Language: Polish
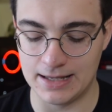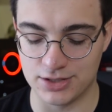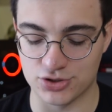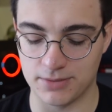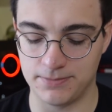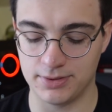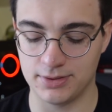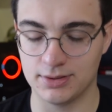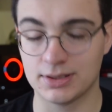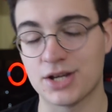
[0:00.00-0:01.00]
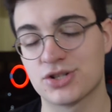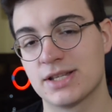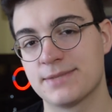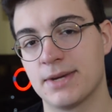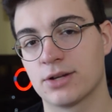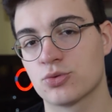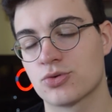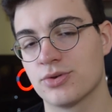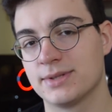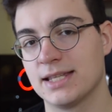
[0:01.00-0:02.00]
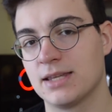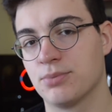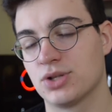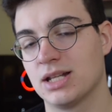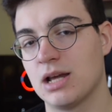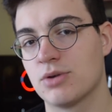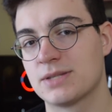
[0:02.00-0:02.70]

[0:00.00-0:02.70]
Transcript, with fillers: żeby każde smart urządzenie posiadało